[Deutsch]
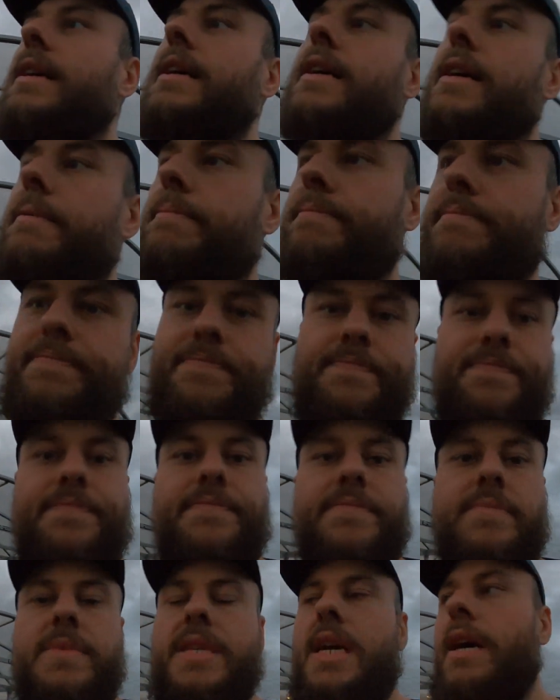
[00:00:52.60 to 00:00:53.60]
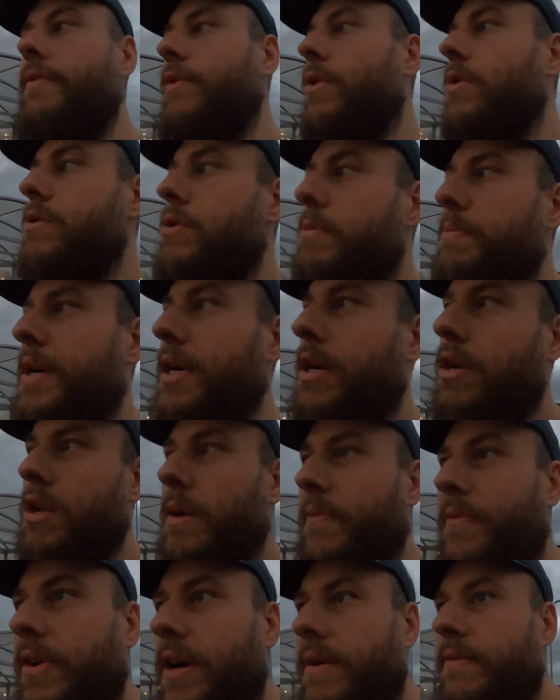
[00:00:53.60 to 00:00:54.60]
Ähm, ja, wir holen noch ein paar
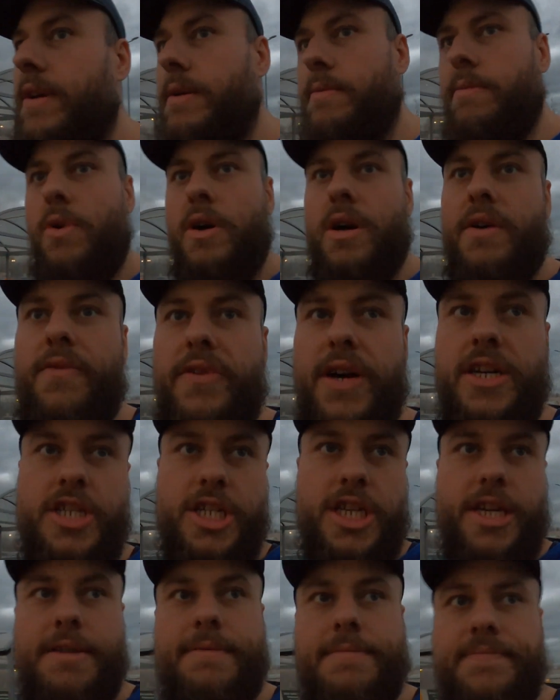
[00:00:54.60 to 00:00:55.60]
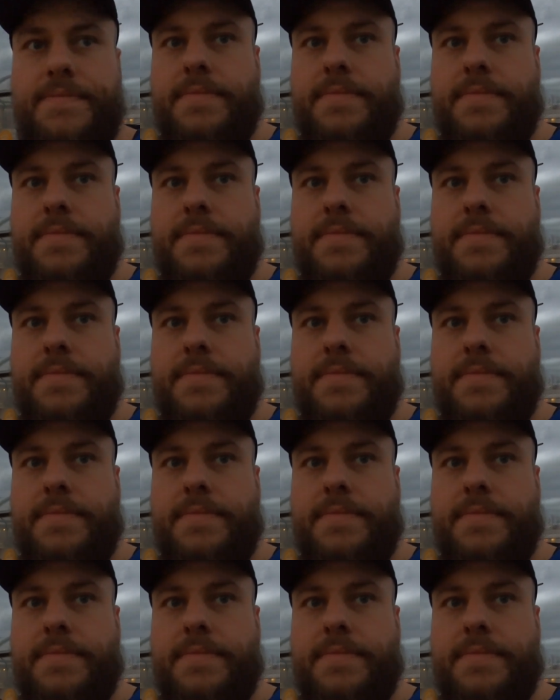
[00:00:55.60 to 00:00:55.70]
Klopfer, weil morgen Fasching